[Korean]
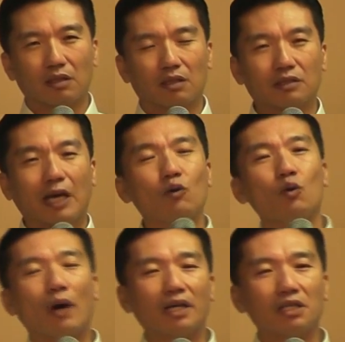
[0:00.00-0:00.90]

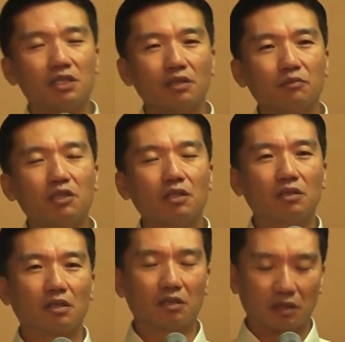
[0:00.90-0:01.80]
사울 왕이 지금
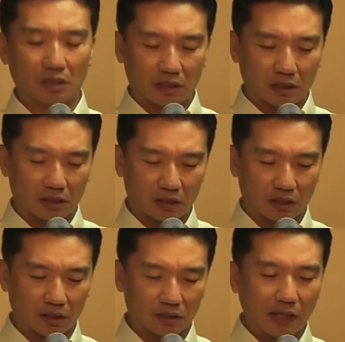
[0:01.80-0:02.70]
들었던
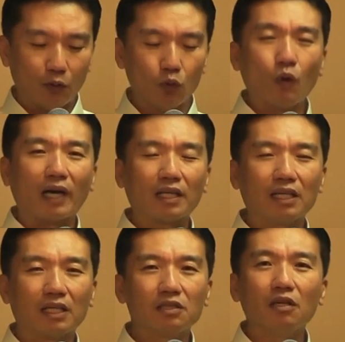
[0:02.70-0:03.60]
어, 사울
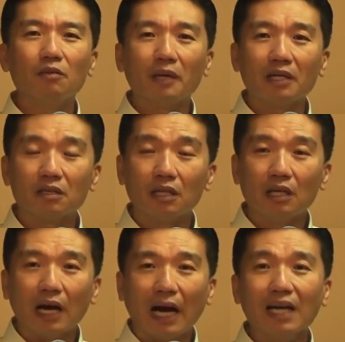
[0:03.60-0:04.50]
왕이 처음에는
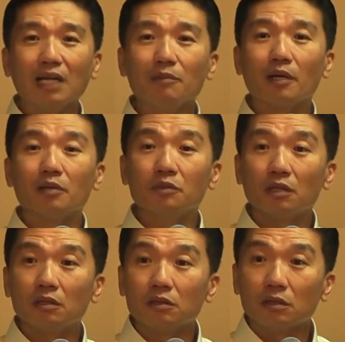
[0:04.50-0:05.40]
하나님의
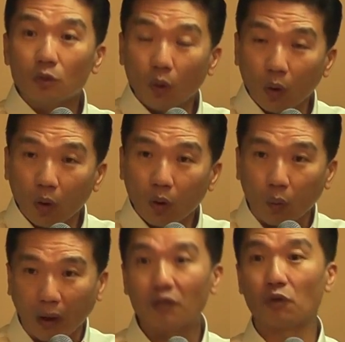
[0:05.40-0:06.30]
음성을 듣고
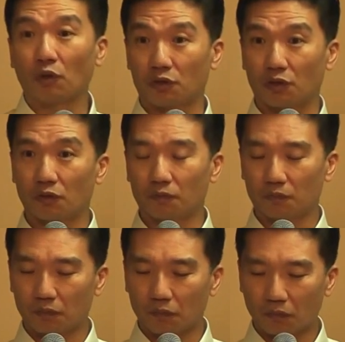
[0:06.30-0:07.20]
왕이 되었죠.
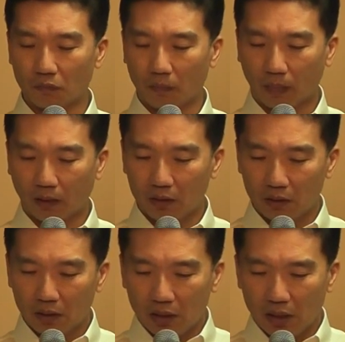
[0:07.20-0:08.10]

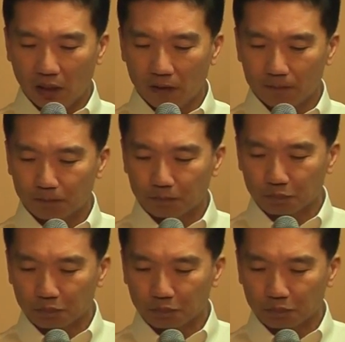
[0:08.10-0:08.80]
이